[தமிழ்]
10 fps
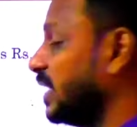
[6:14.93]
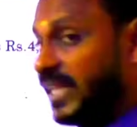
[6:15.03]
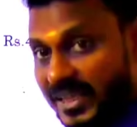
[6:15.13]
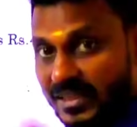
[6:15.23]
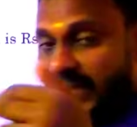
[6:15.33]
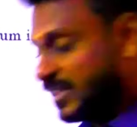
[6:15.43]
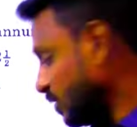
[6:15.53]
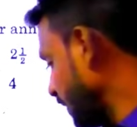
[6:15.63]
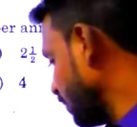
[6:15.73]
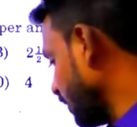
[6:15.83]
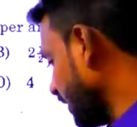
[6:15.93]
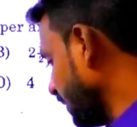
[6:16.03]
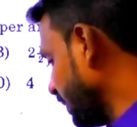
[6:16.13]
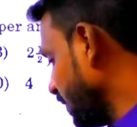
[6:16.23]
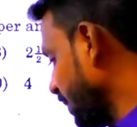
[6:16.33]
நீங்களே தான் ஆன்சர் பண்ண போகிறீங்க
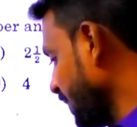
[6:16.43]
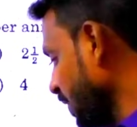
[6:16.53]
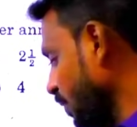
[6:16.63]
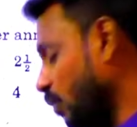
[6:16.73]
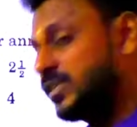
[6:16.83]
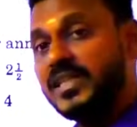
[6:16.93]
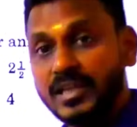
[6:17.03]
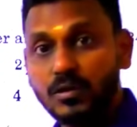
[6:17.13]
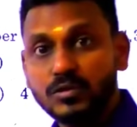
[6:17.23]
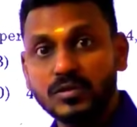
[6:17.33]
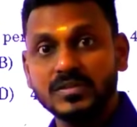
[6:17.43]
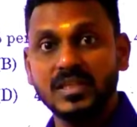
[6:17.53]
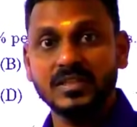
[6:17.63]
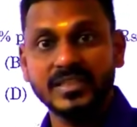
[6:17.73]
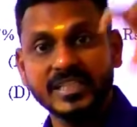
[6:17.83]
ஒரு சில டவுட் வரும் சார்
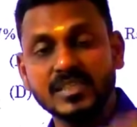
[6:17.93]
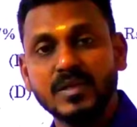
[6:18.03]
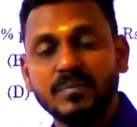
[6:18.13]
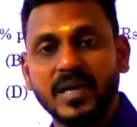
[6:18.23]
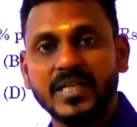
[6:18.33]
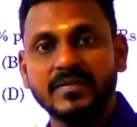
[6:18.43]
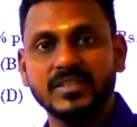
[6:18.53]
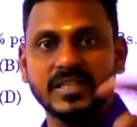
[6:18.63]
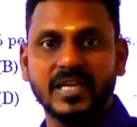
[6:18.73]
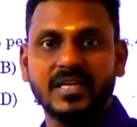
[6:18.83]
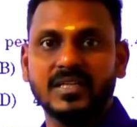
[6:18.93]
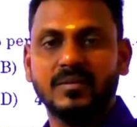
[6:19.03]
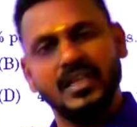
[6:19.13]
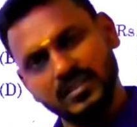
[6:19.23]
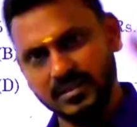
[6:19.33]
டெசிமல் பாயிண்ட் வச்சு கேட்டாங்க
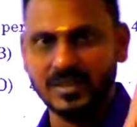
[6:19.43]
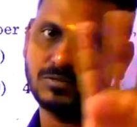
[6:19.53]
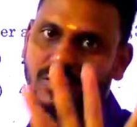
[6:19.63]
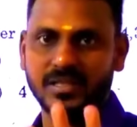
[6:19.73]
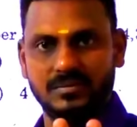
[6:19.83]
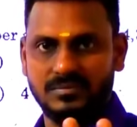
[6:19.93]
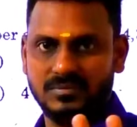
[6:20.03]
அதுக்கு நான் சொல்கிறேன்